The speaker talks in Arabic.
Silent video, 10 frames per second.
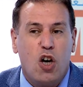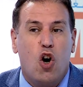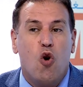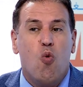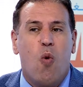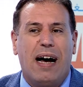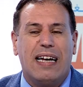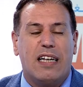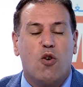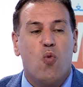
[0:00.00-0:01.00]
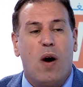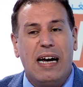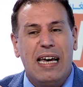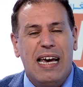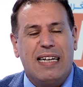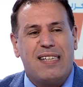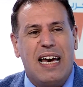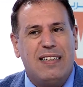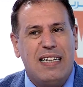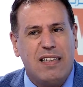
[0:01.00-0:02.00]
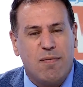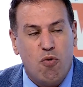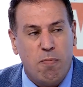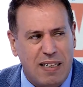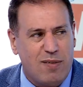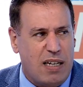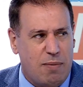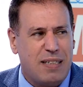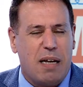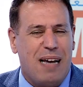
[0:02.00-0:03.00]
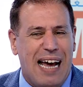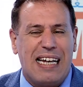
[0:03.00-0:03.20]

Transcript: هو هو تهديد مبطن بطبيعة